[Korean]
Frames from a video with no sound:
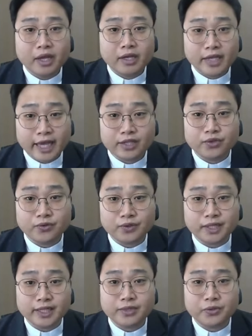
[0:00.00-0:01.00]
예수
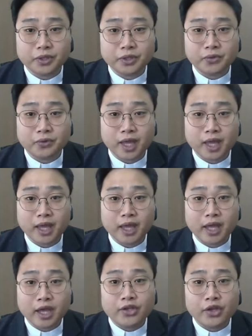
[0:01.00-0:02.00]
그리스도를 통해
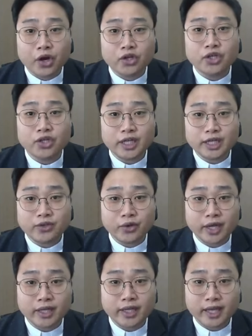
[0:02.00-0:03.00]
여전히
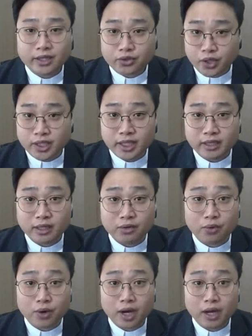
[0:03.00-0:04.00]
죄인된
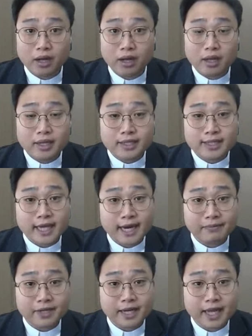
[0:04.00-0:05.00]
죄자들과
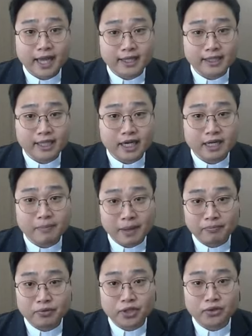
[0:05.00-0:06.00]
사람들에게 은혜를
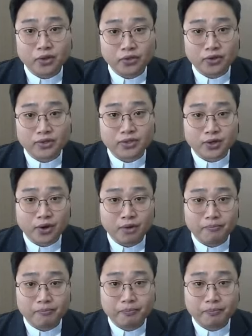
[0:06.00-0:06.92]
베푸셨던 것처럼